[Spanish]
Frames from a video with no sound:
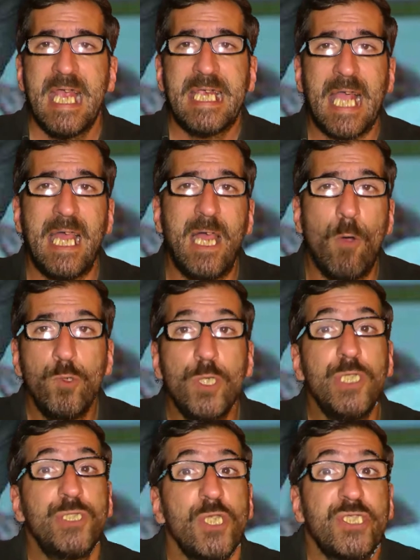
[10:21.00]
cada uno
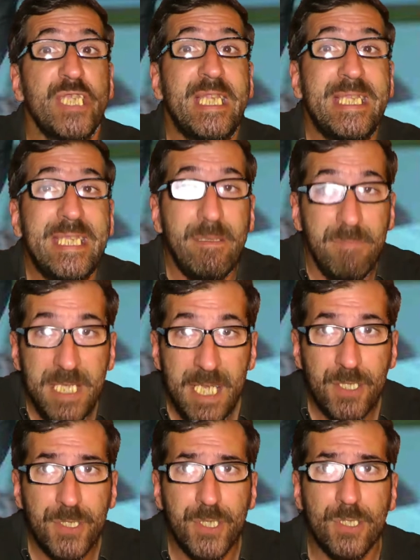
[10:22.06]
de esos
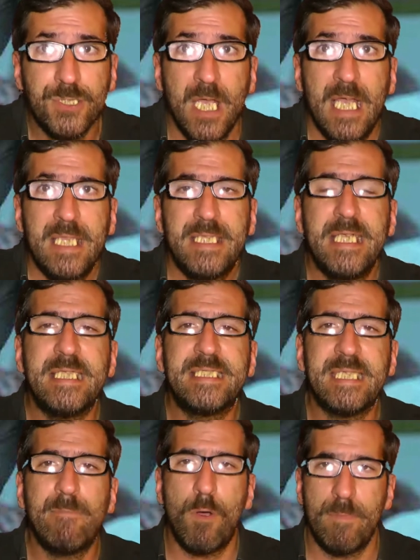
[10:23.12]
sentimientos de
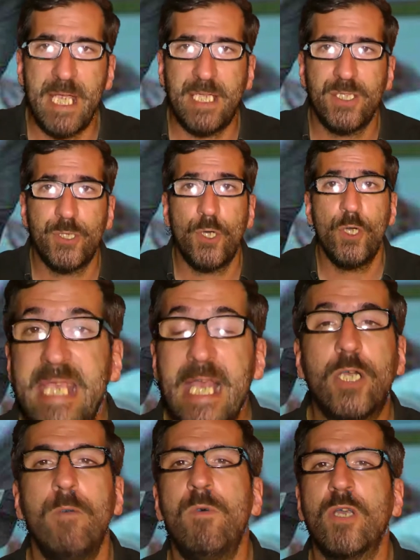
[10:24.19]
ese momento. Y es
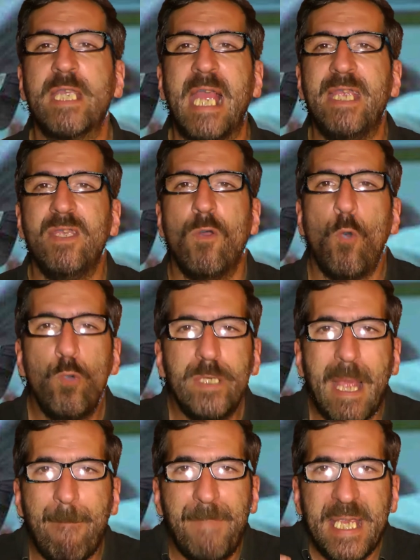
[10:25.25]
como que hay
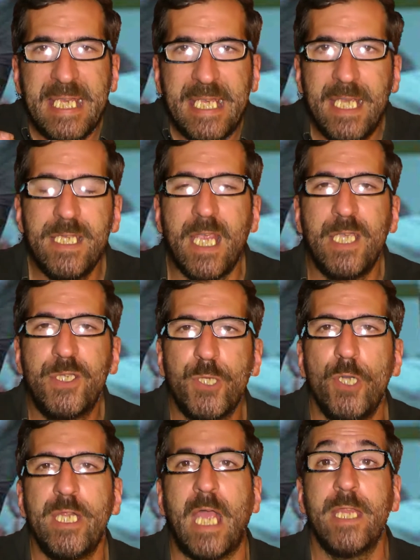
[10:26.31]
una pequeña
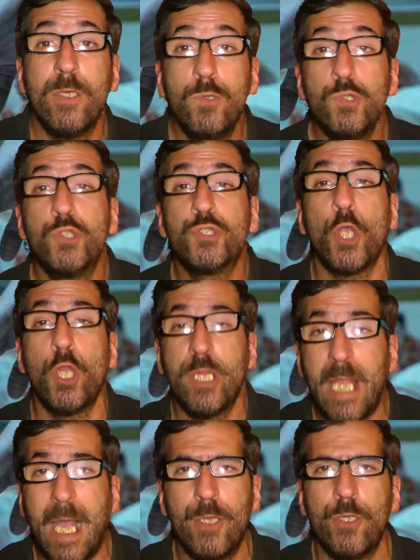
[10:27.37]
historia de un
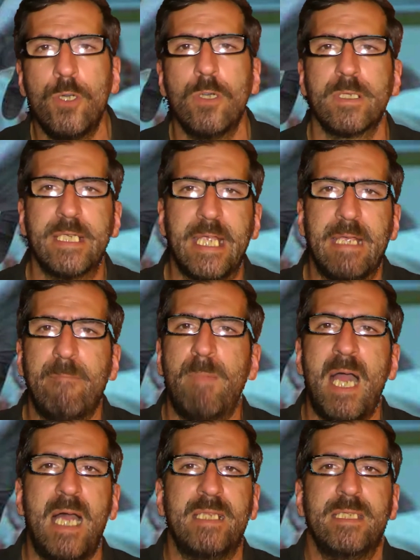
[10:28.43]
soldado que
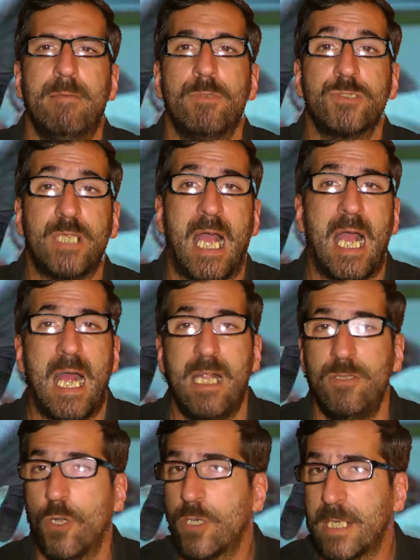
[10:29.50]
va, digamos, a
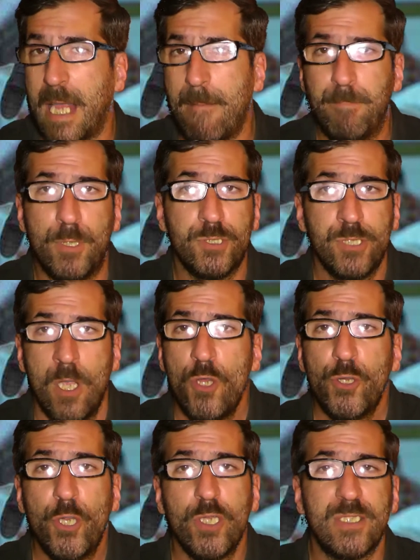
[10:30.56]
los campos
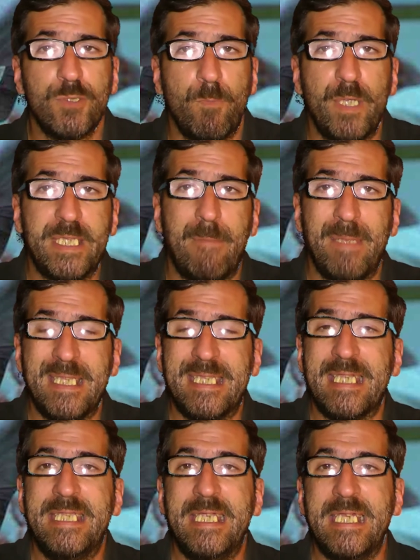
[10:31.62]
donde
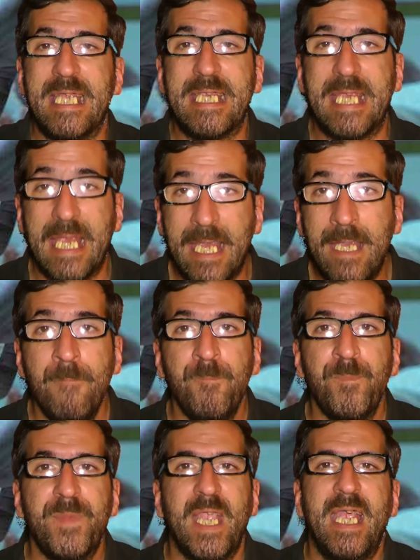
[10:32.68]
supuestamente tienen que
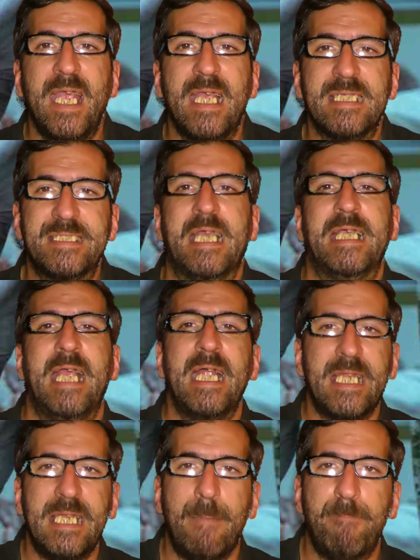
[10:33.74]
eh, sacar
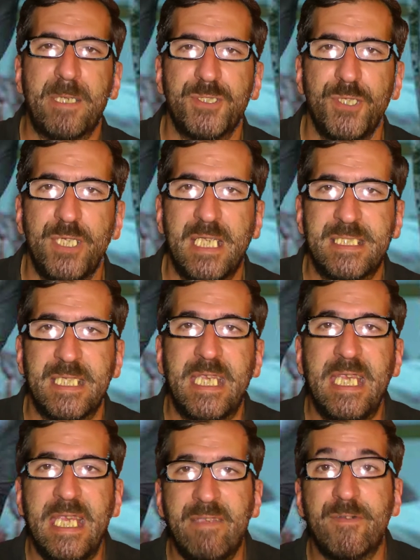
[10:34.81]
a las personas
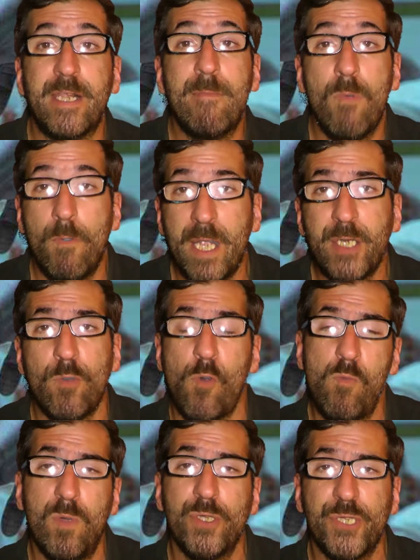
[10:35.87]
y remover
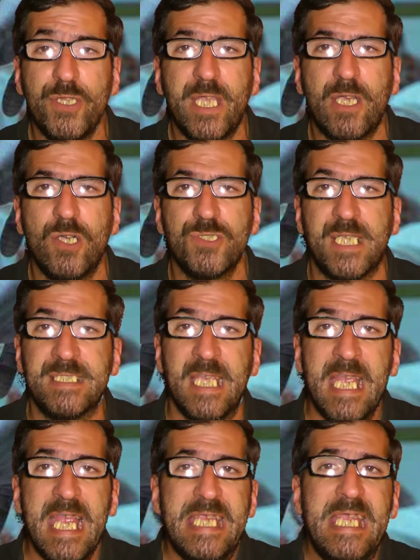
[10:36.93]
un montón de cosas.
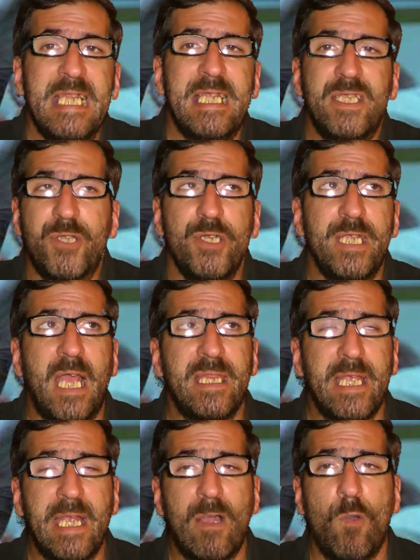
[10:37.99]
Y es la historia
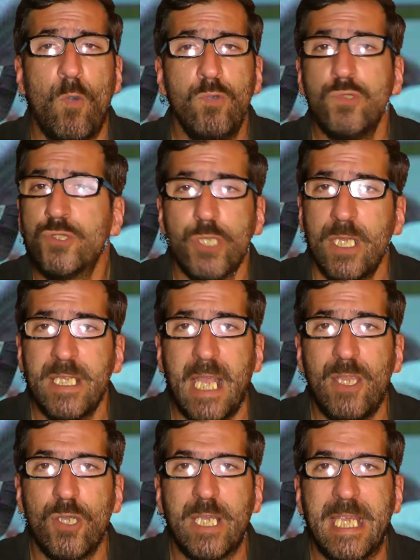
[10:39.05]
de un
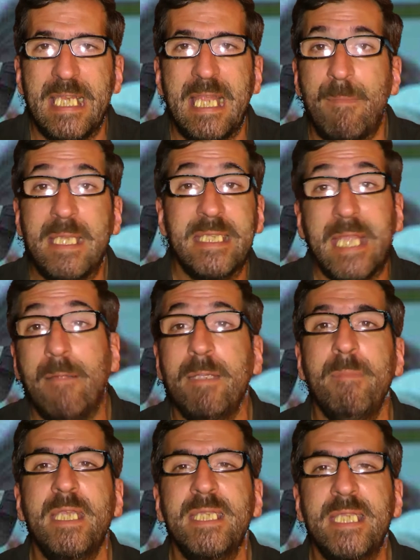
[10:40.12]
soldado que
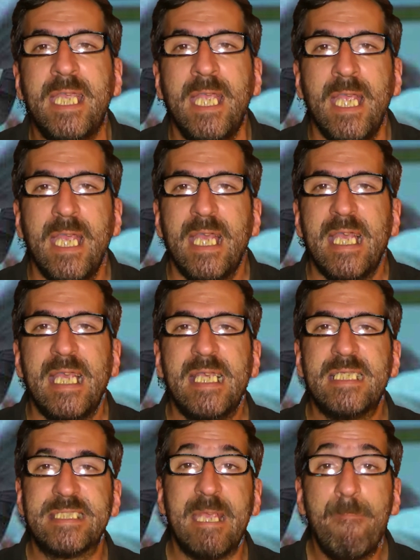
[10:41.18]
lamentablemente
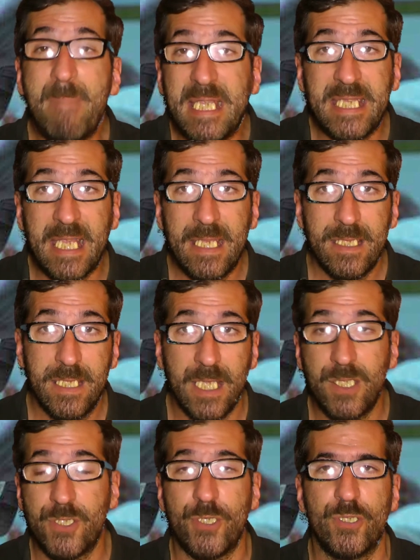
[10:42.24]
eh, se mete
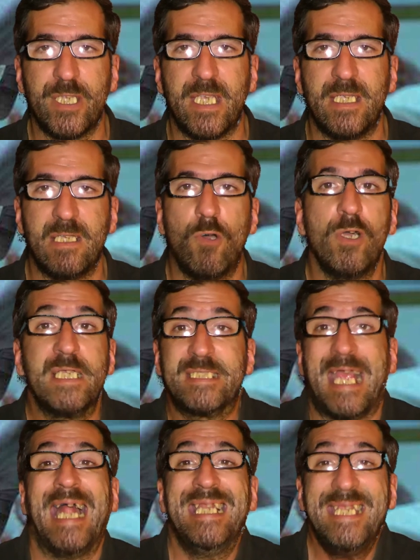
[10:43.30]
dentro de o
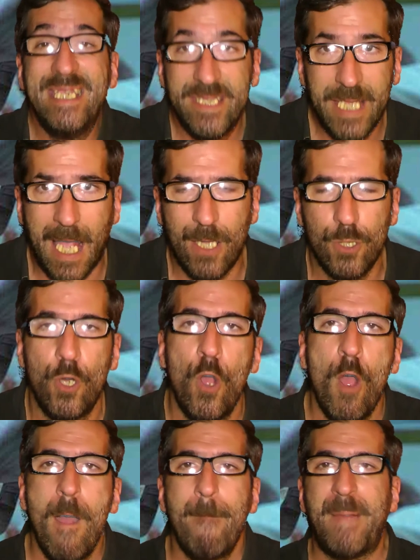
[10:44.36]
es alistado
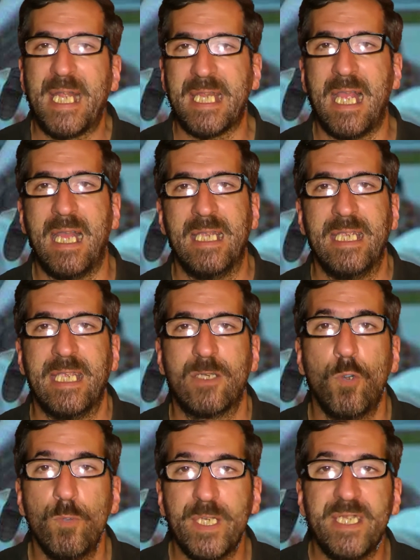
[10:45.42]
para eh,
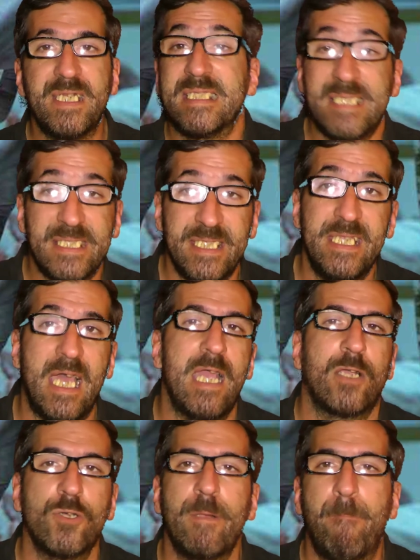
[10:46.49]
cubrir
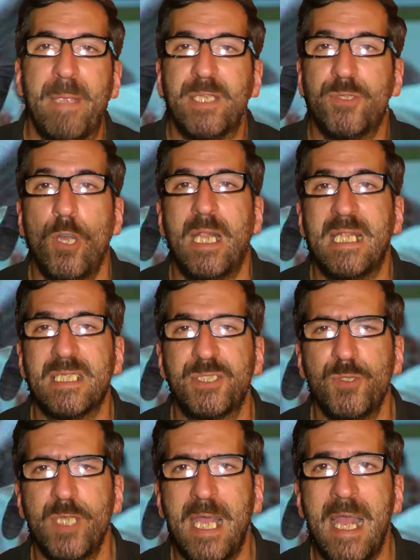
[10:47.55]
necesidades con respecto a la
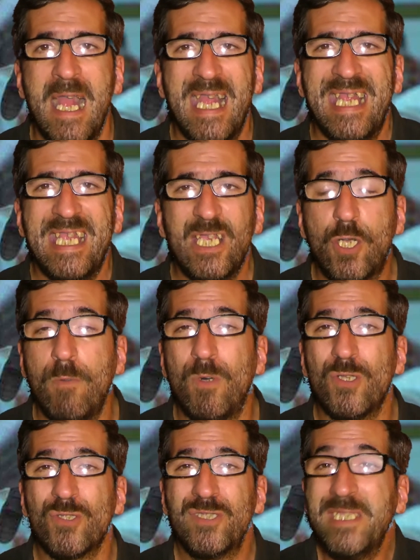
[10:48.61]
ciudad y
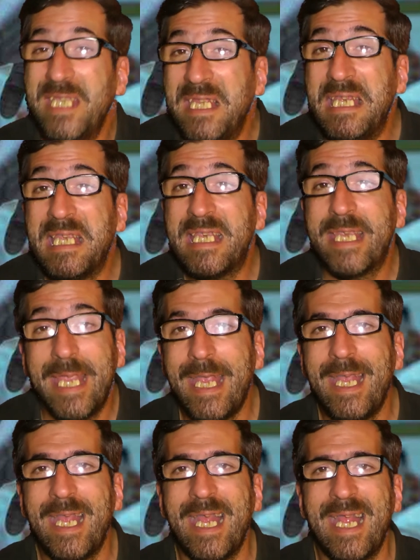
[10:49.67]
cómo tiene
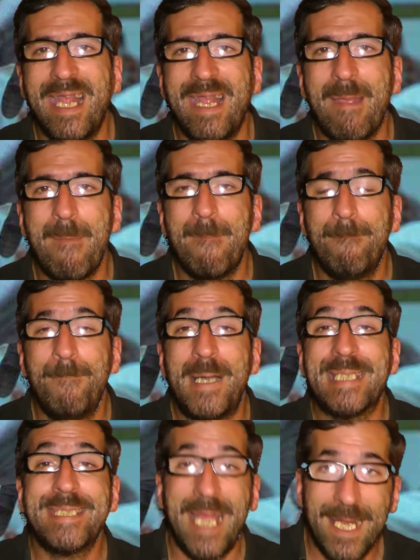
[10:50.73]
que
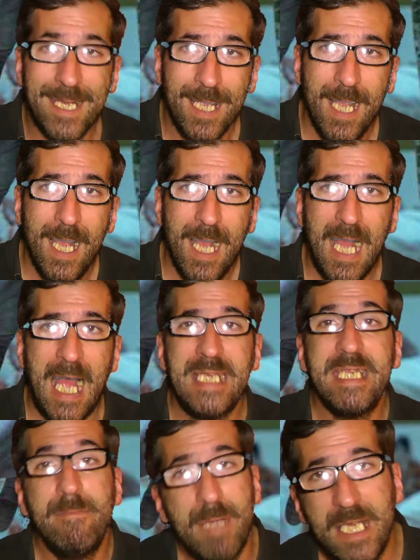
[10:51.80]
matar
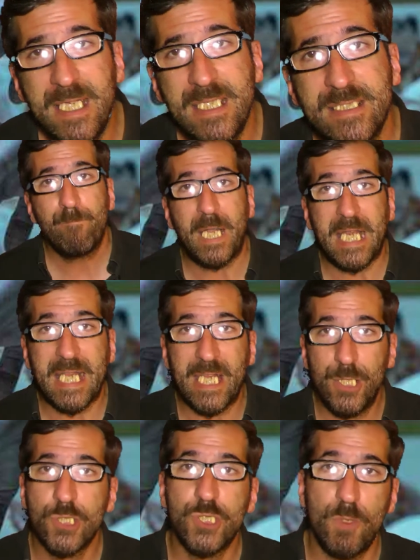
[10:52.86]
animales para que
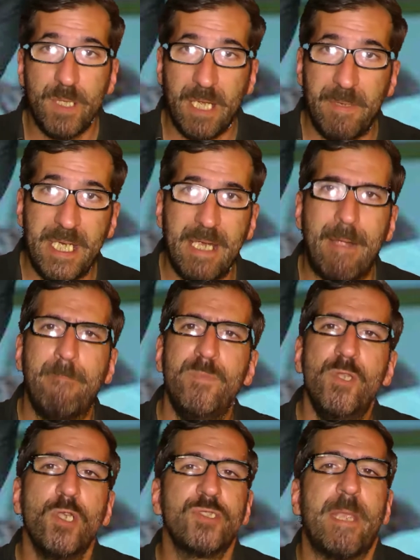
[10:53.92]
no sobrevivan,
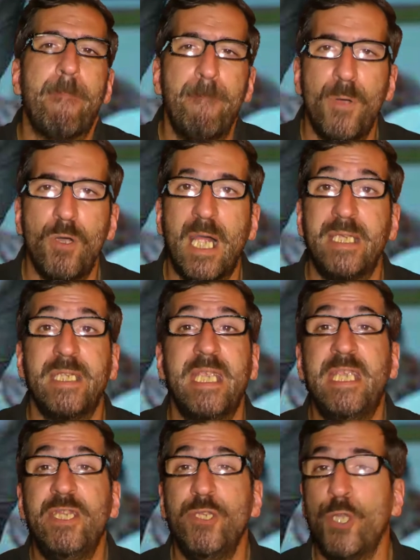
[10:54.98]
no se expongan
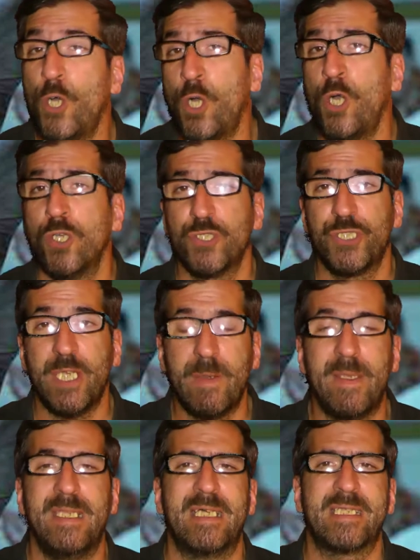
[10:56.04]
y no
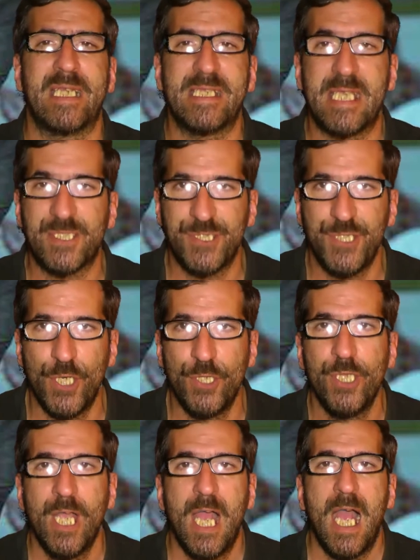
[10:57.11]
lleven la
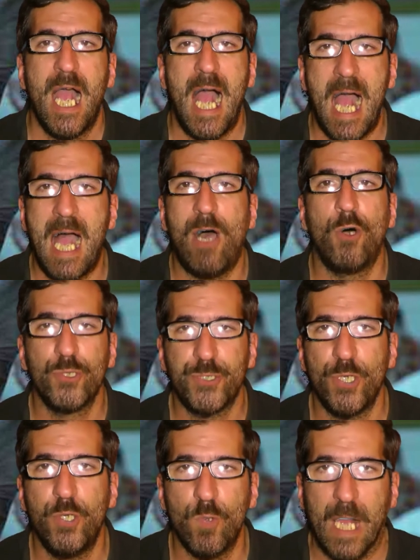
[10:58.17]
radiación a
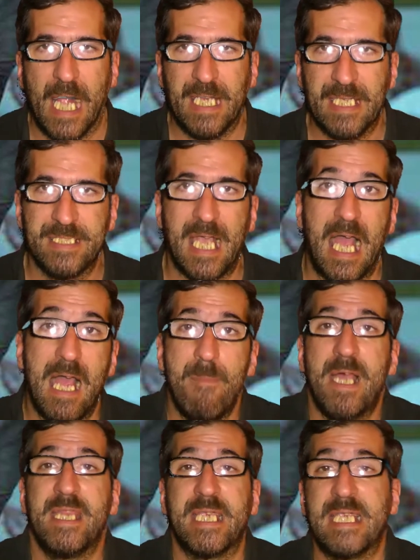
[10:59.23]
otros lugares,
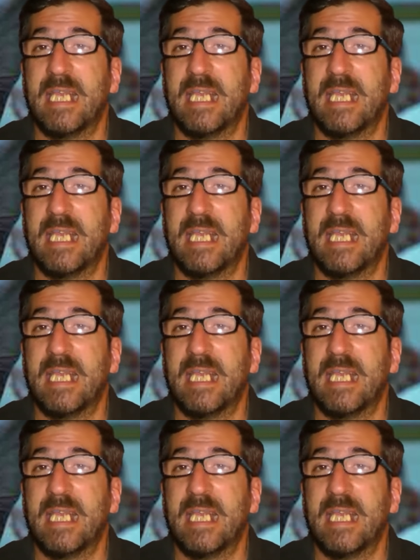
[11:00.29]
además de que